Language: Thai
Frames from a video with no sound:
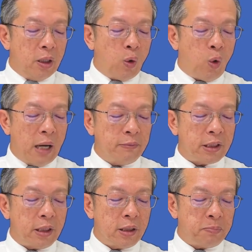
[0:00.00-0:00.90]
ความ
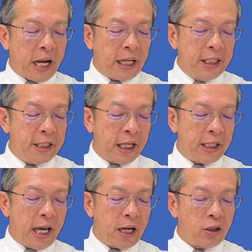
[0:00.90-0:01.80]
ประการที่
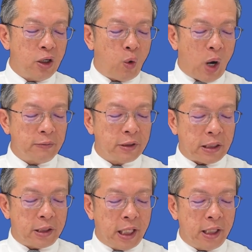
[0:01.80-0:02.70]
7นะก็คือความสั
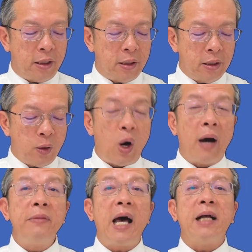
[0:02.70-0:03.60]
ตย์จริง ควา
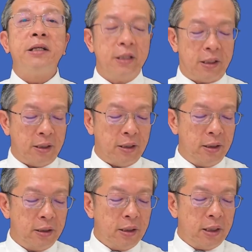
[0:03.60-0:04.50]
มน่าเชื่อถือ
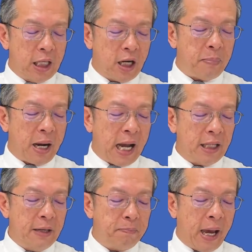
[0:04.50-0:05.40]
และก็ประการ
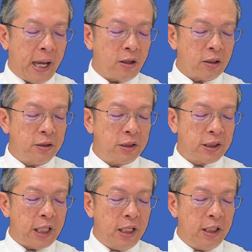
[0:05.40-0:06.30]
ที่8ก็คือ
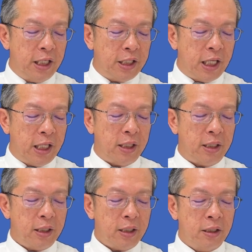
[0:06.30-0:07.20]
สิ่งที่จริง
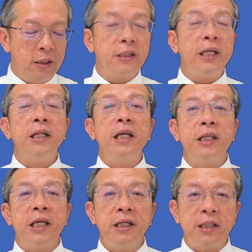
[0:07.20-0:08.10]
หรือสิ่งที่
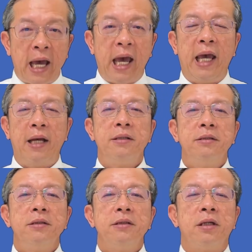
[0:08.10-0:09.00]
จริงแท้
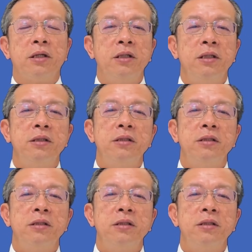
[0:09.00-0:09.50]
ก็คือ